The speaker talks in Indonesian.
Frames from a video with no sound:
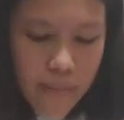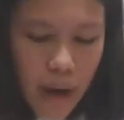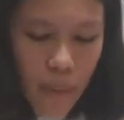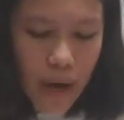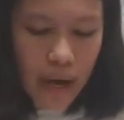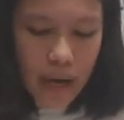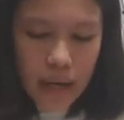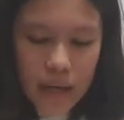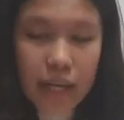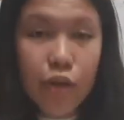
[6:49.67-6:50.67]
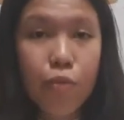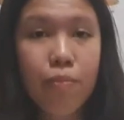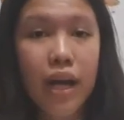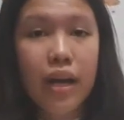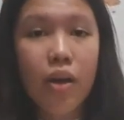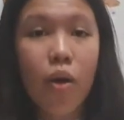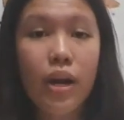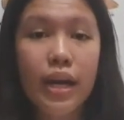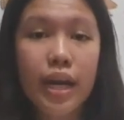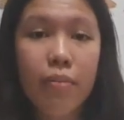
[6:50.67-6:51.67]
bahwa kehidupan
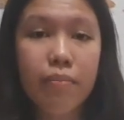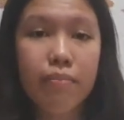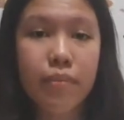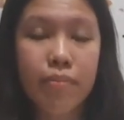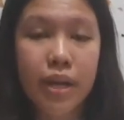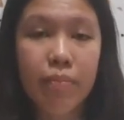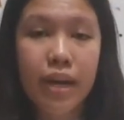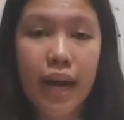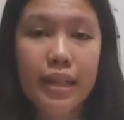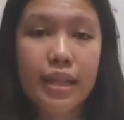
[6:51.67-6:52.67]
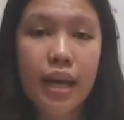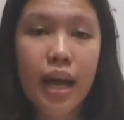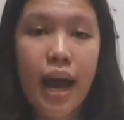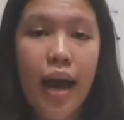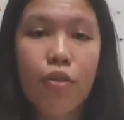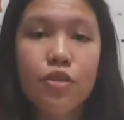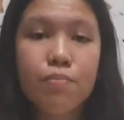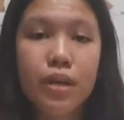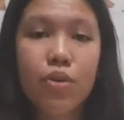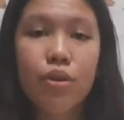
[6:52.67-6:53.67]
orang yang memberi berkat harus
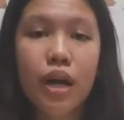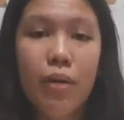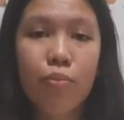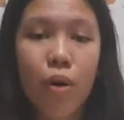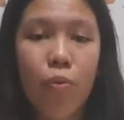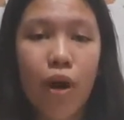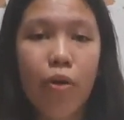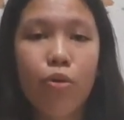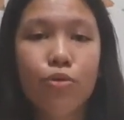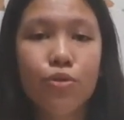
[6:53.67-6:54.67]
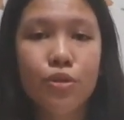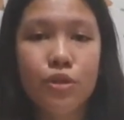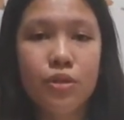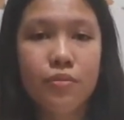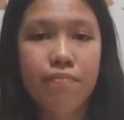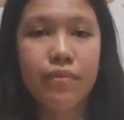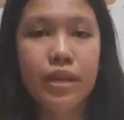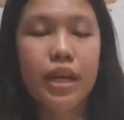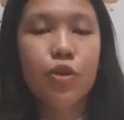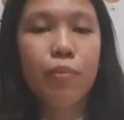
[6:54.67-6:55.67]
penuh dengan buah-buah Roh Kudus.
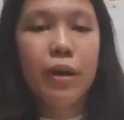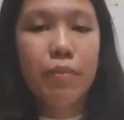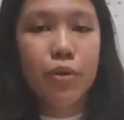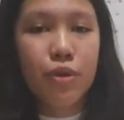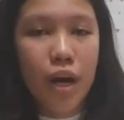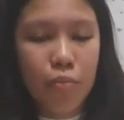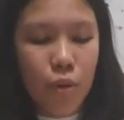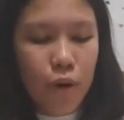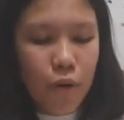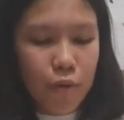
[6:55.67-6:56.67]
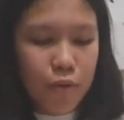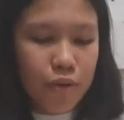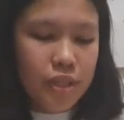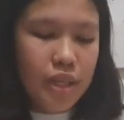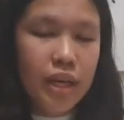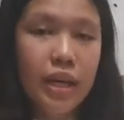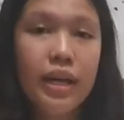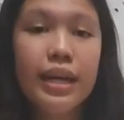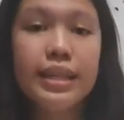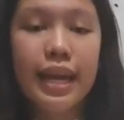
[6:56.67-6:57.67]
Kehidupannya penuh dengan buah-buah Roh Kudus.
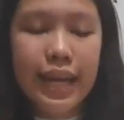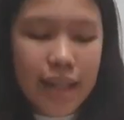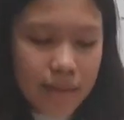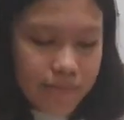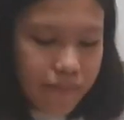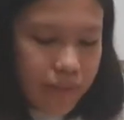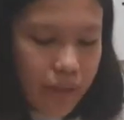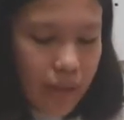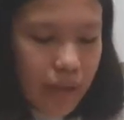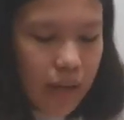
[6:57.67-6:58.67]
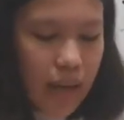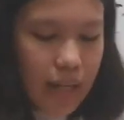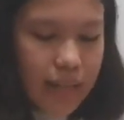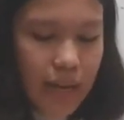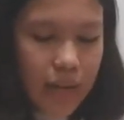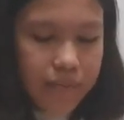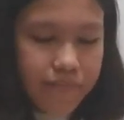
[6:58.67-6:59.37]
Kita lihat Galatia